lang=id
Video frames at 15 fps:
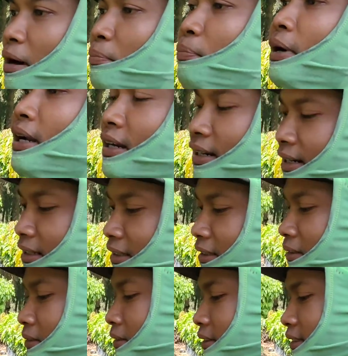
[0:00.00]
apel
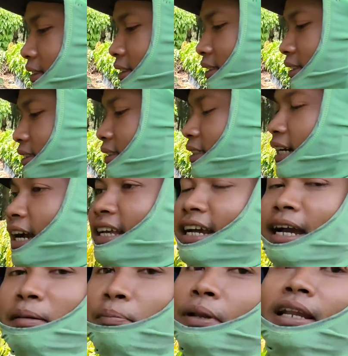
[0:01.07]

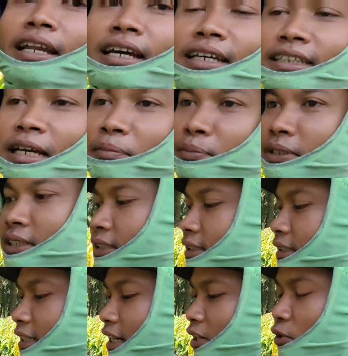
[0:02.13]
kayak apel lah
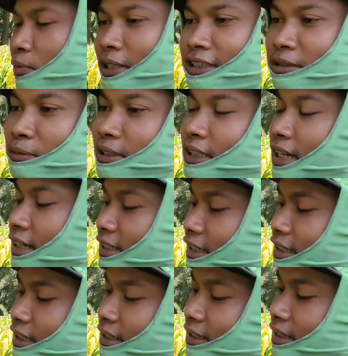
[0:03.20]
tapi kalau masih mentah
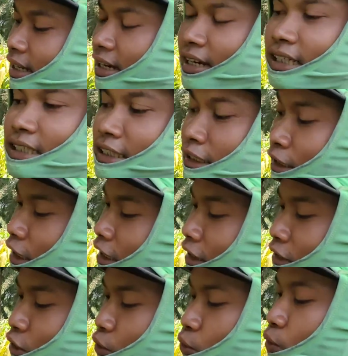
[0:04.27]
dia agak setengah
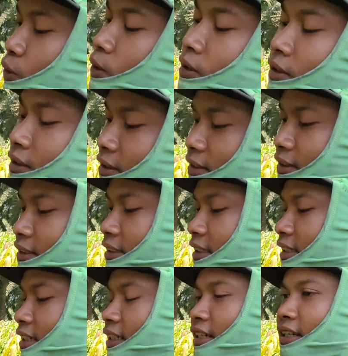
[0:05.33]
kecut
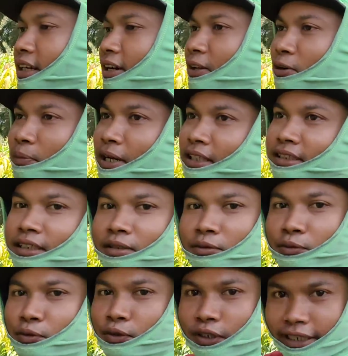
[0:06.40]
kalau mateng
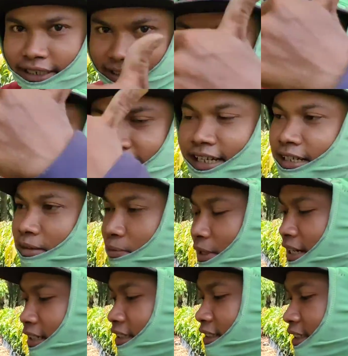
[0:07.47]
gadian
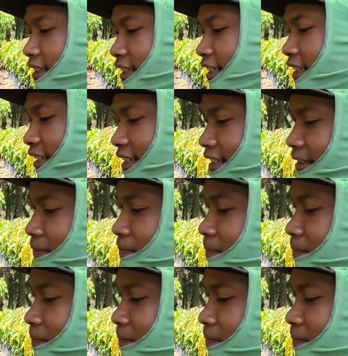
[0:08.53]
manis ya, rek rek